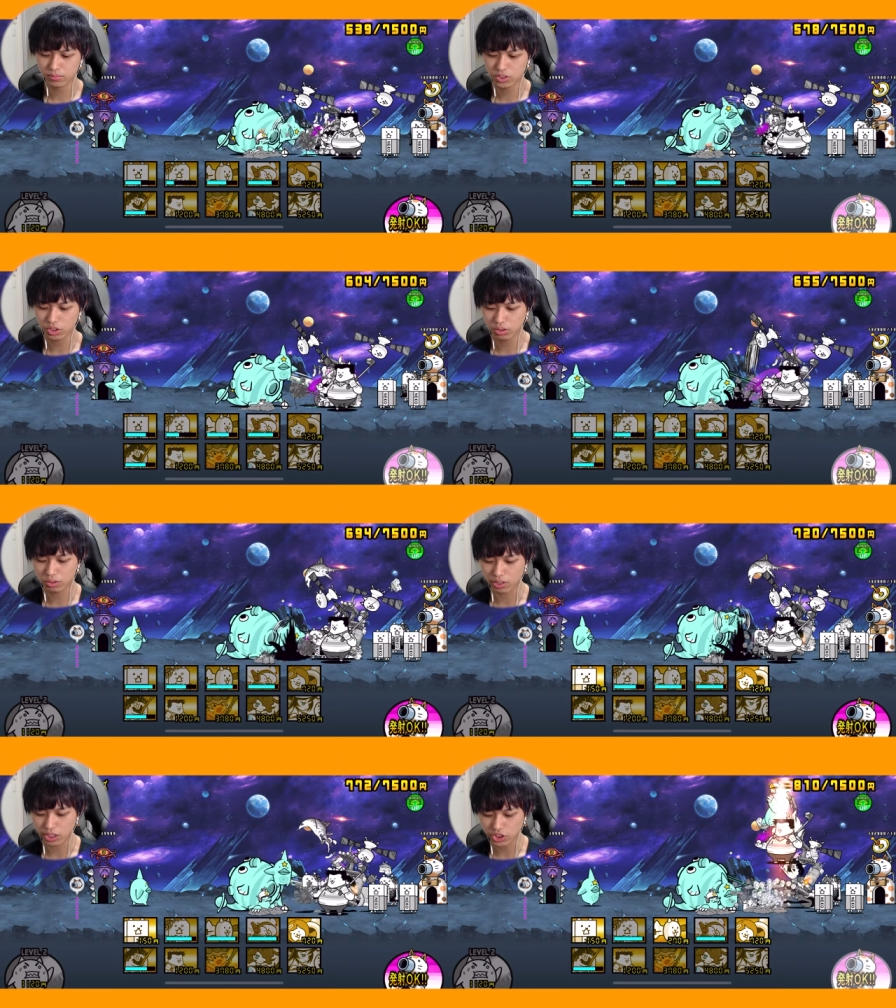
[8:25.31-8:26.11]
ちょっと
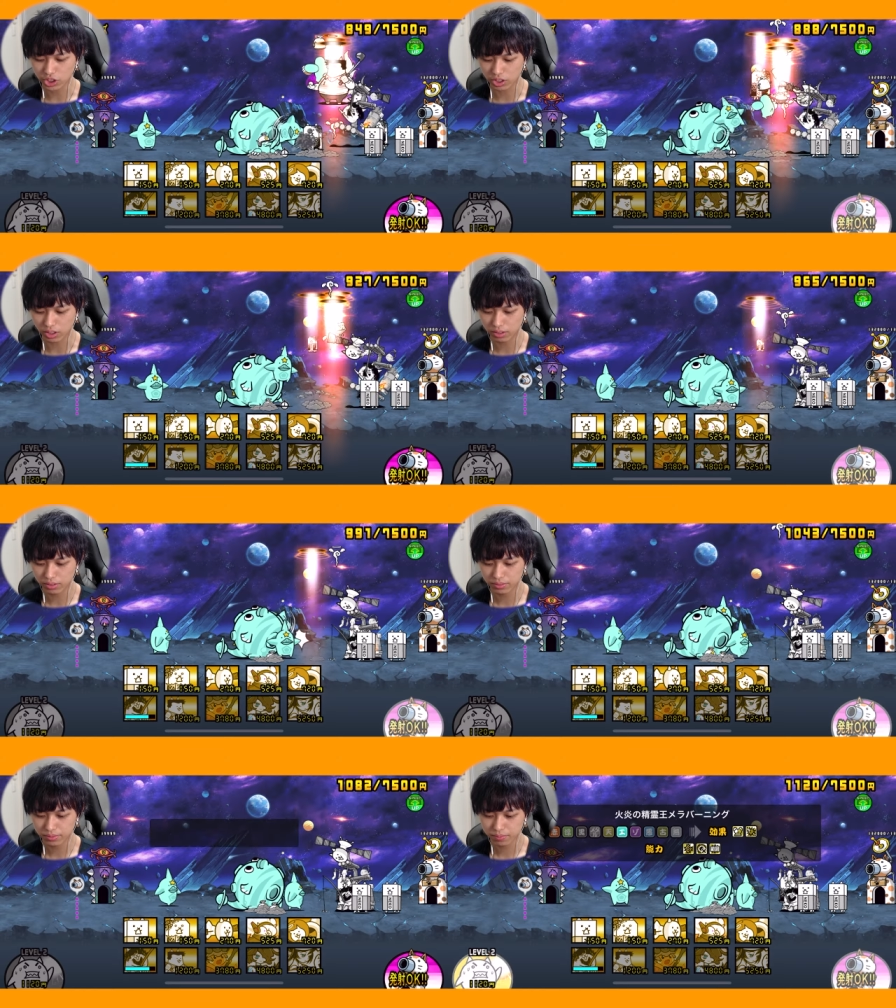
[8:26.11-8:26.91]
怪しいか。
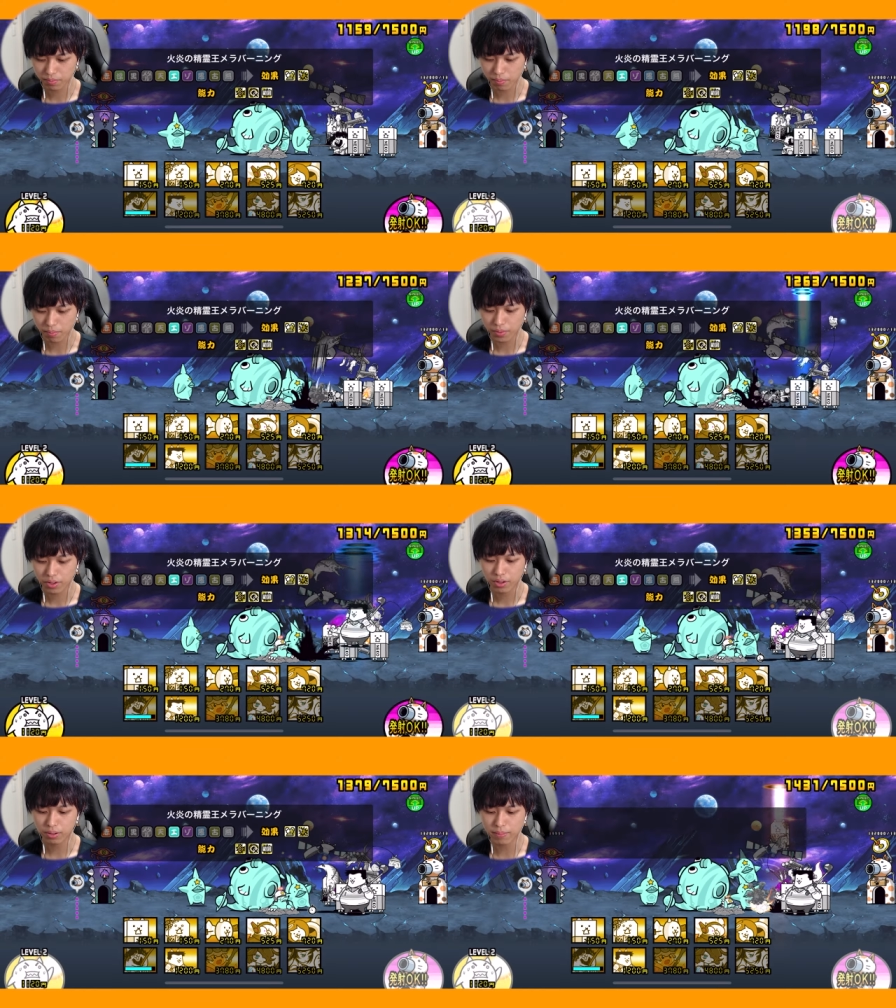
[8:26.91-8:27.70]

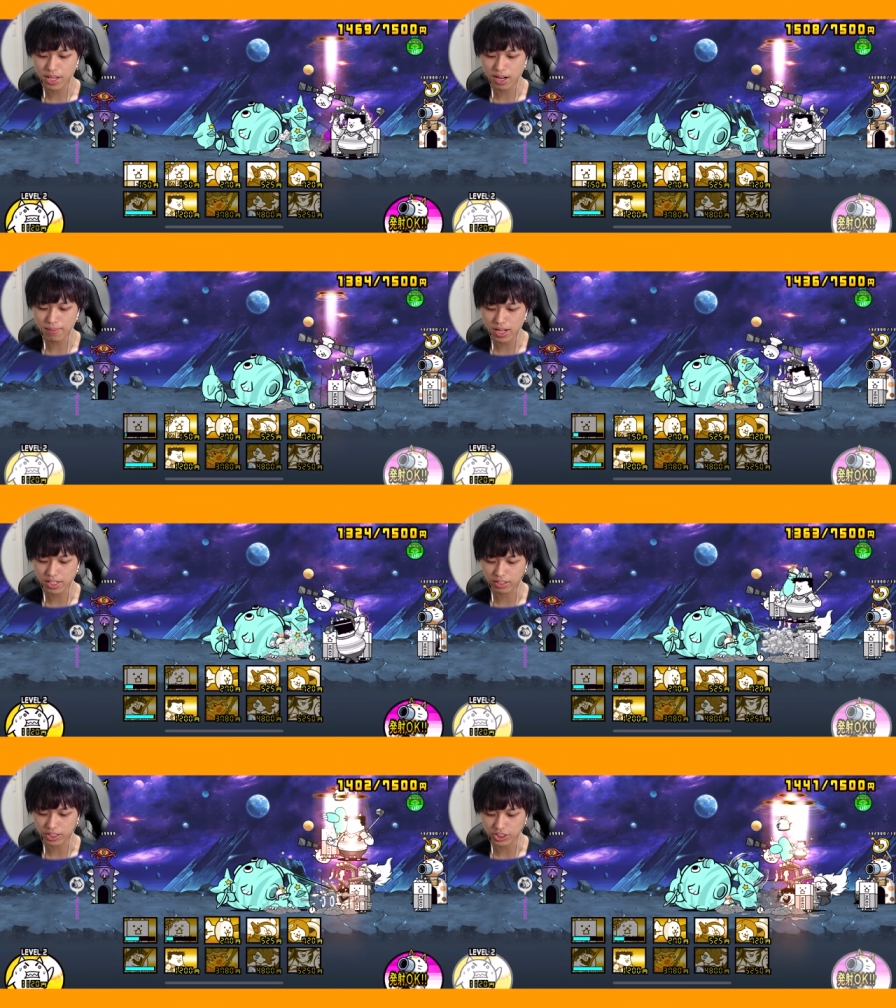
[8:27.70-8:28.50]

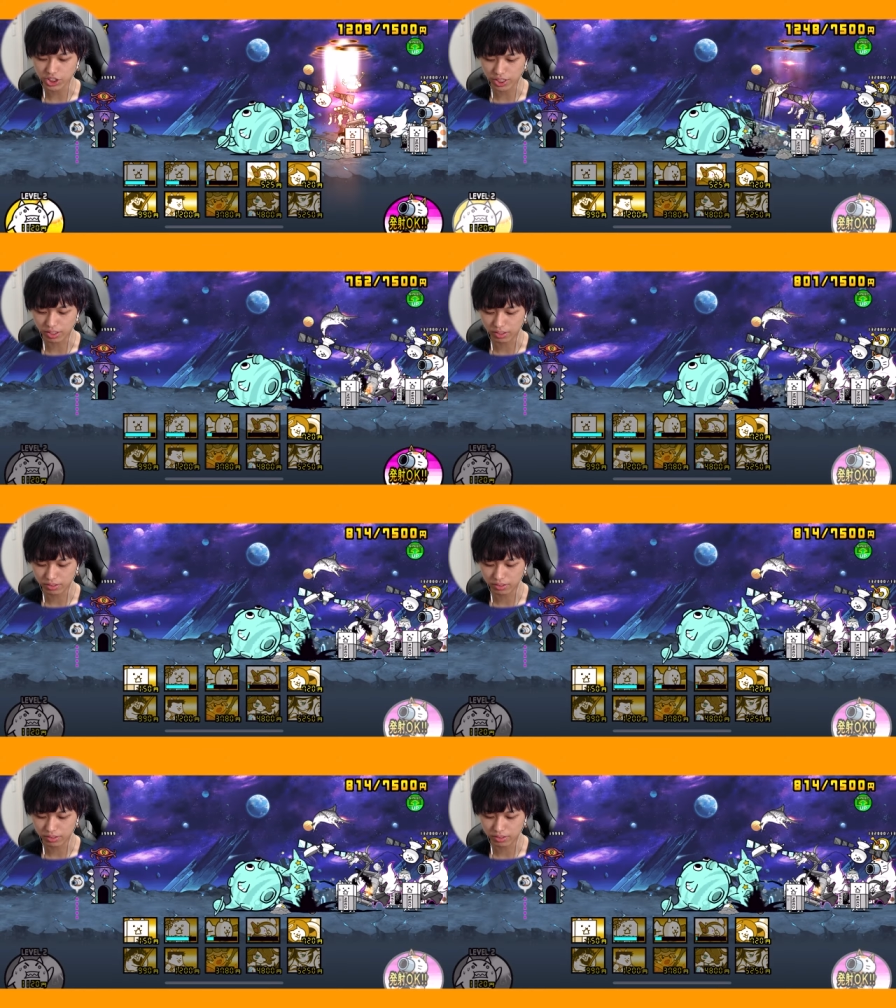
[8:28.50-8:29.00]
メラバーニング出したいな。